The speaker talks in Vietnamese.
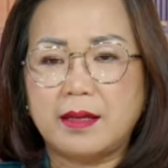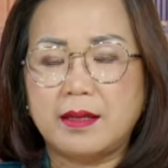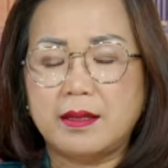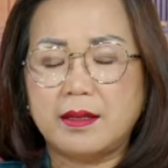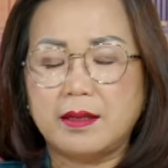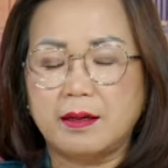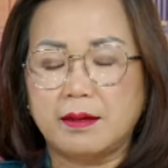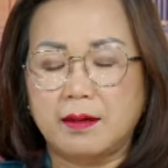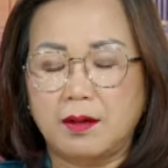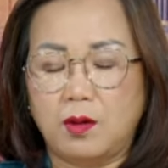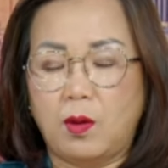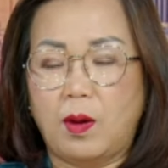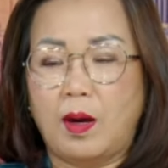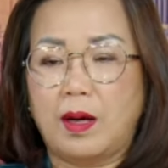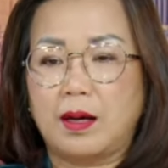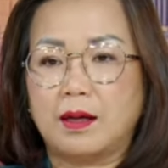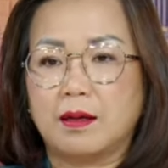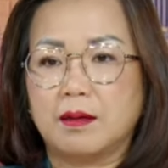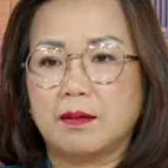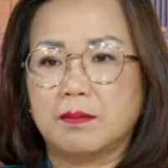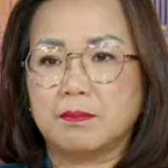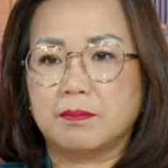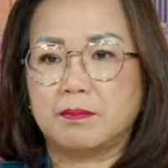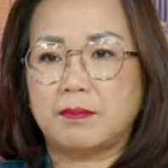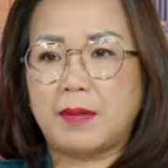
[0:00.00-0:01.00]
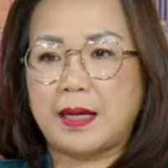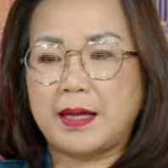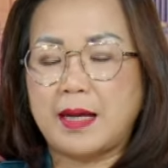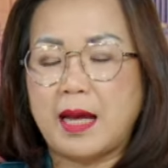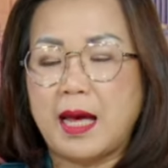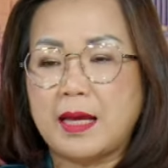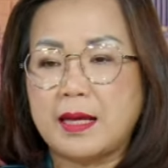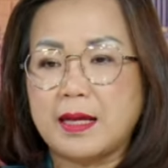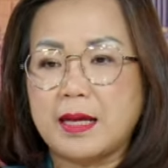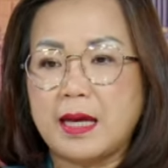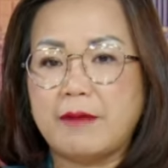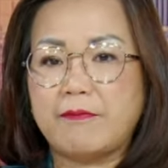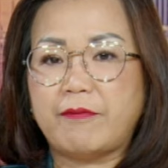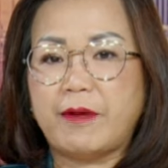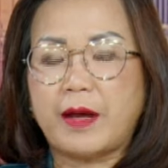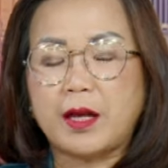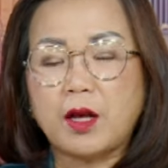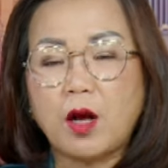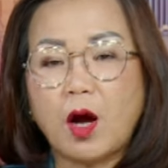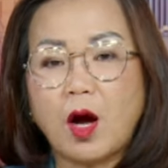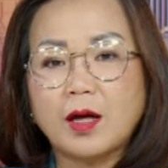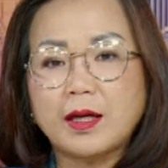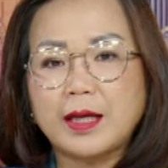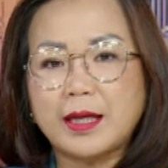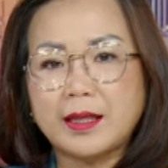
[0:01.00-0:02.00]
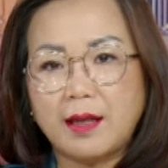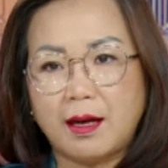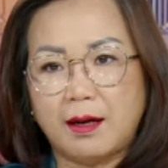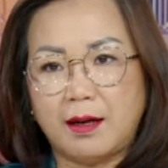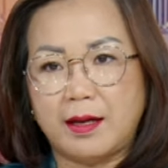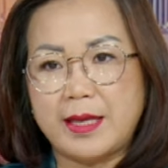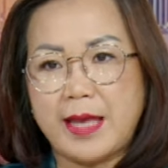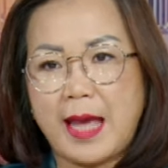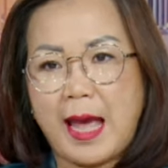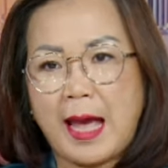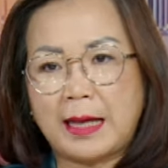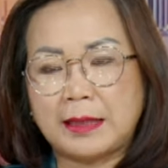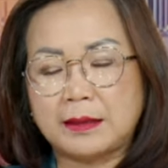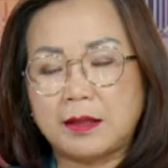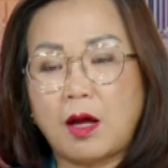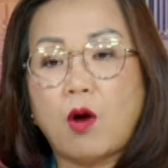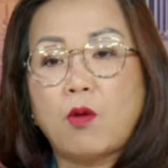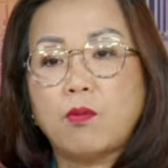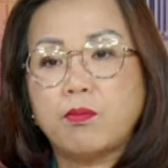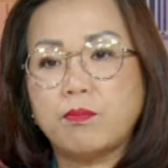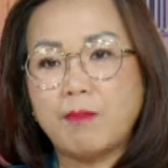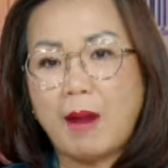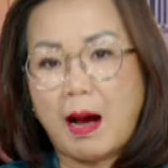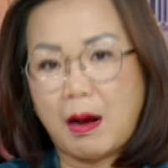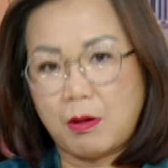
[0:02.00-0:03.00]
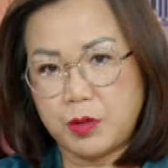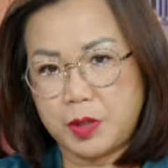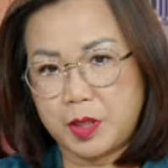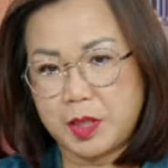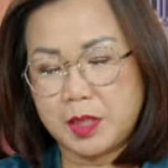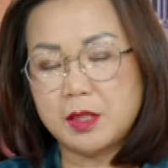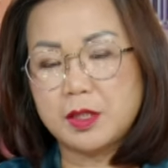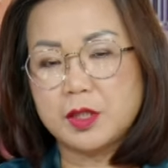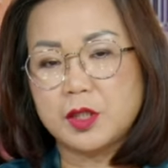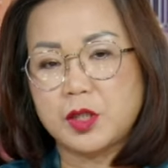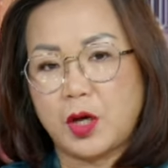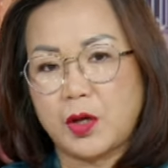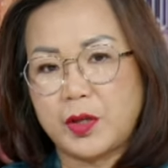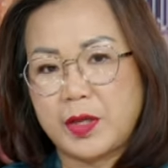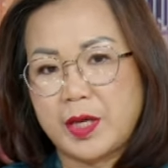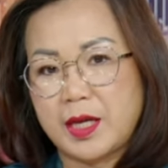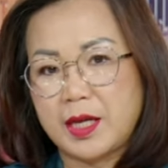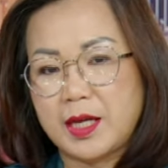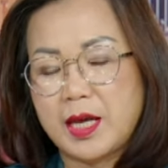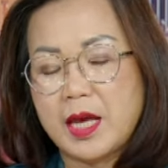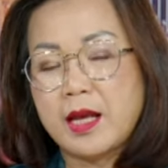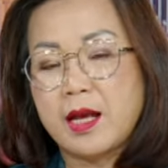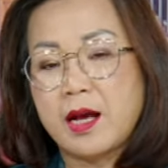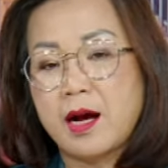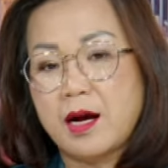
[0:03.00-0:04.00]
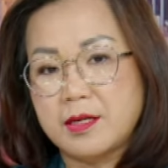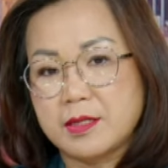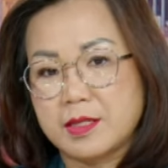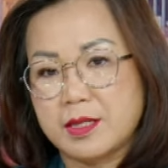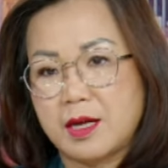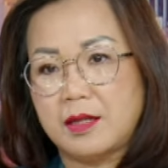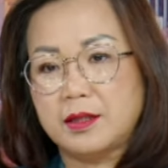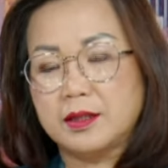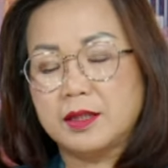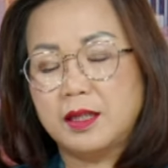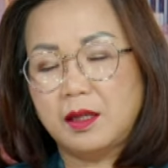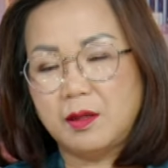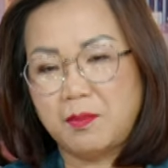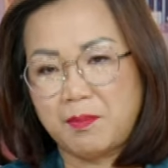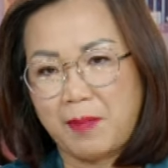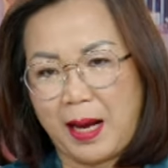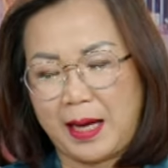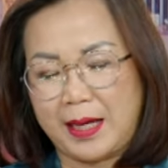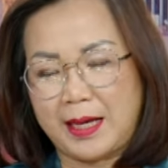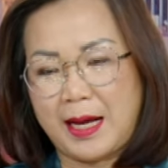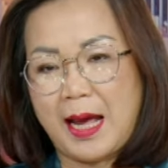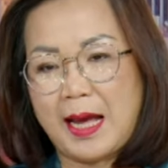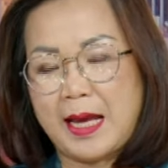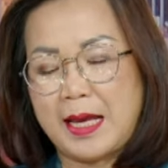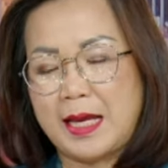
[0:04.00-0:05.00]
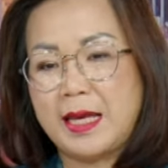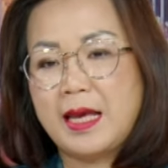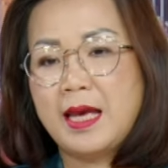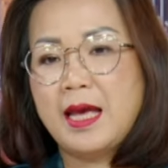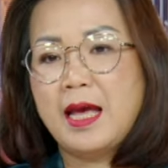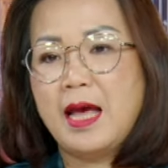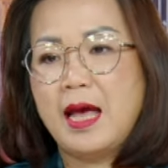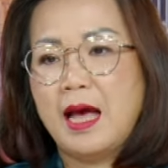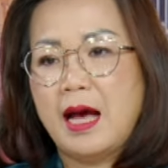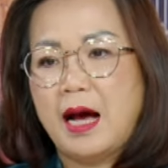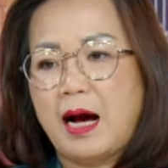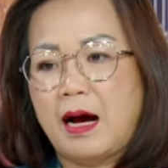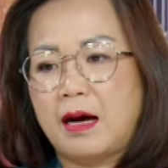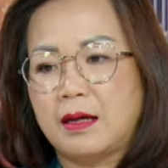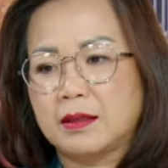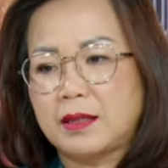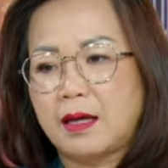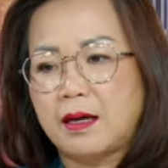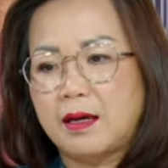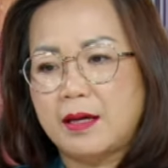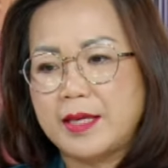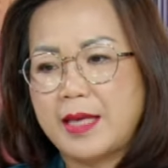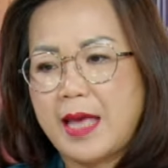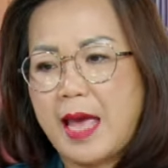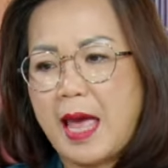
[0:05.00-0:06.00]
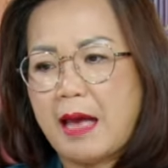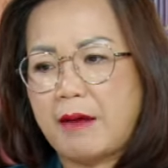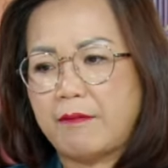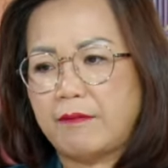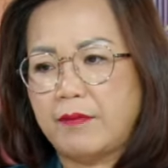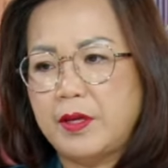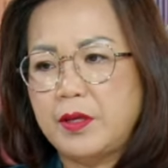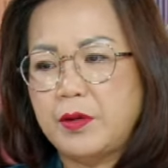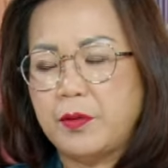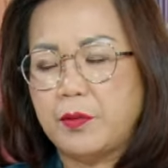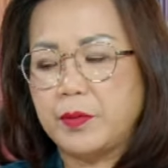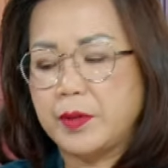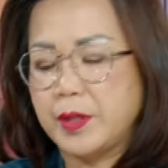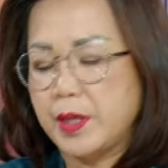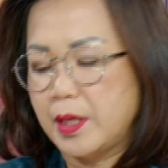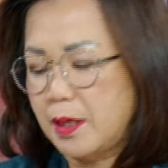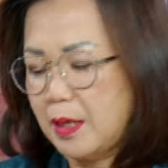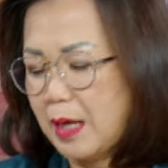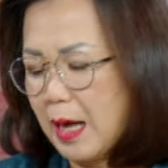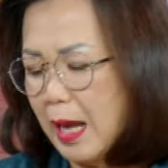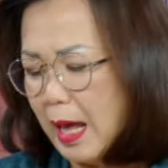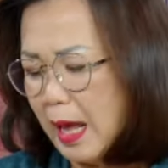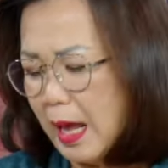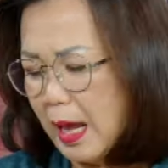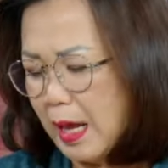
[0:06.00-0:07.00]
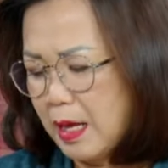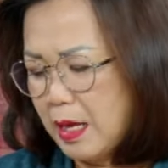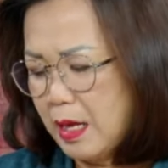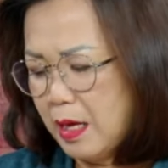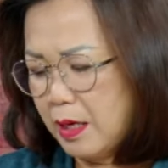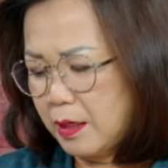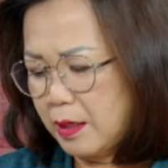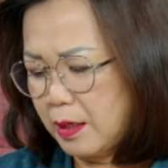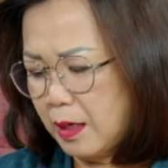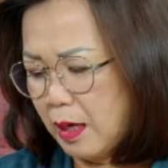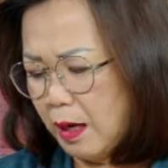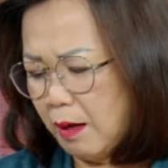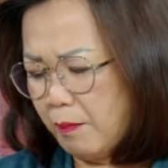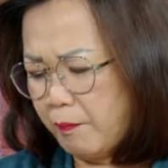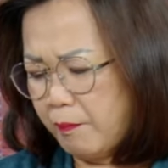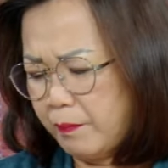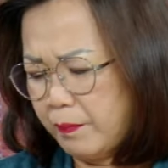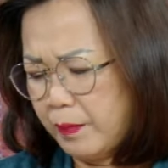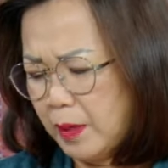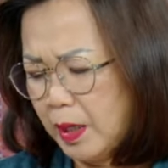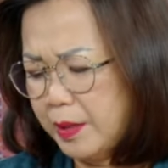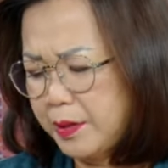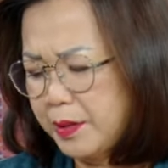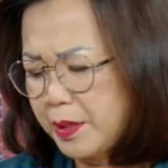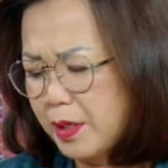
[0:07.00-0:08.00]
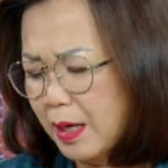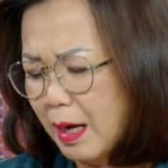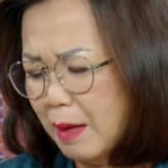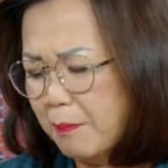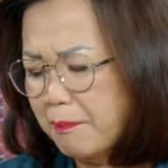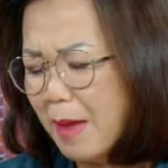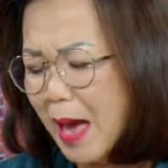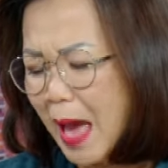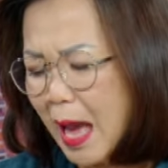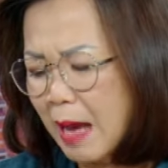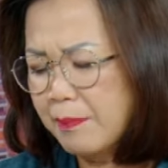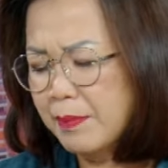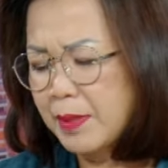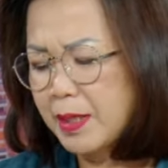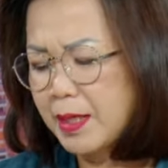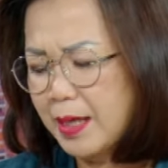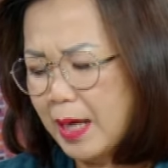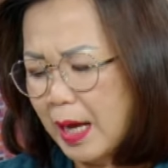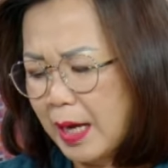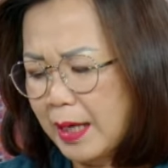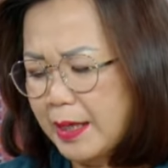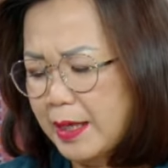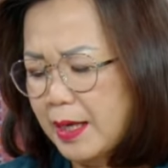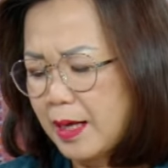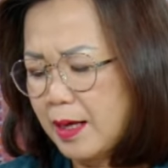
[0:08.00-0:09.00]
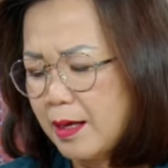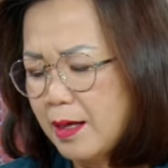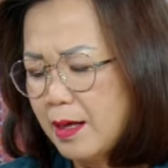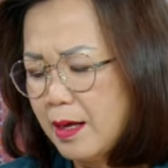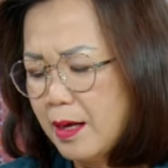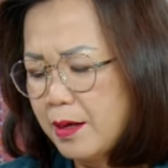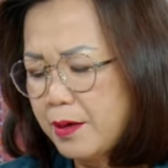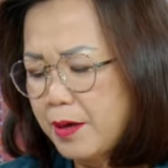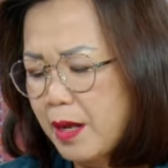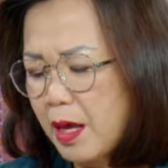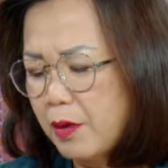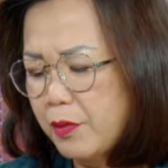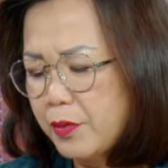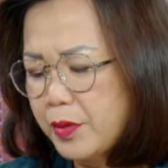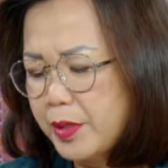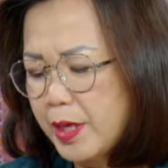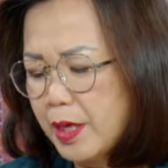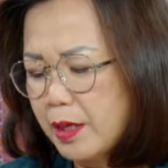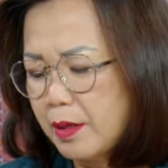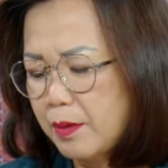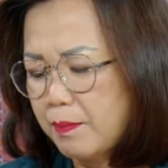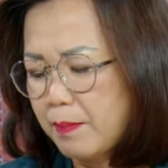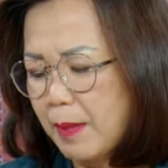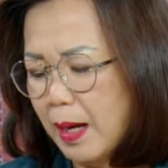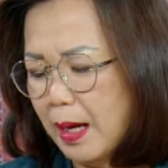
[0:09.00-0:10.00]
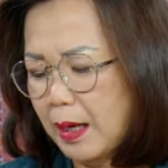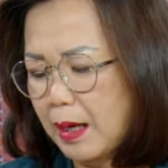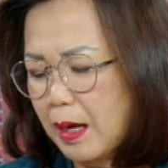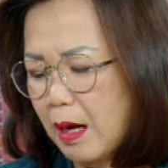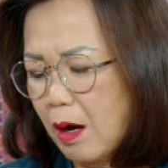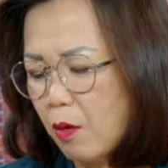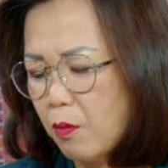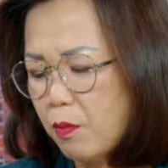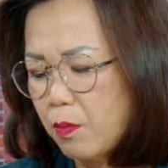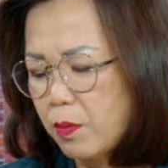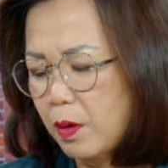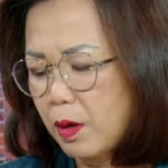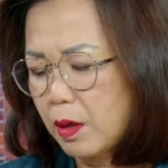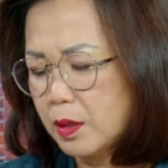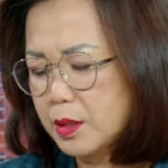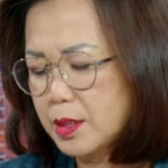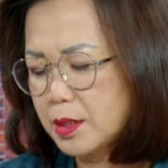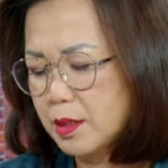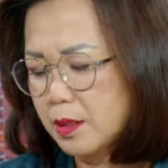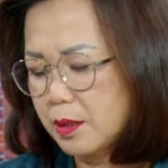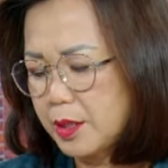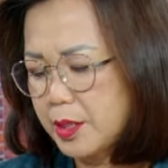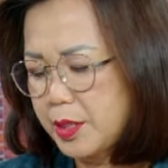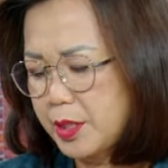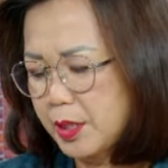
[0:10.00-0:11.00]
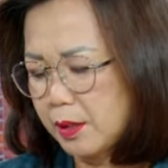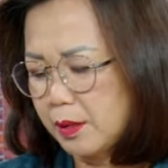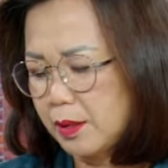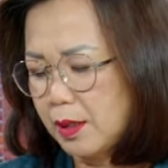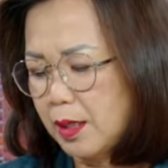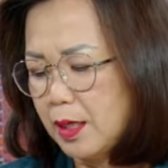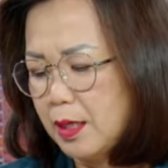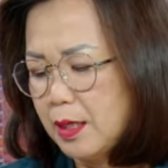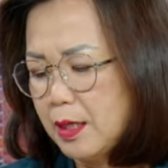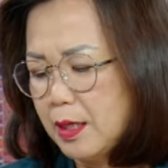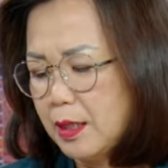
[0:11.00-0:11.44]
dự luật mà đề nghị phải có cái thời gian thông báo trước cho những cái cơ sở thương mại này, thời gian ví dụ như là hình như là 30 ngày á, nếu như mà không có sửa chữa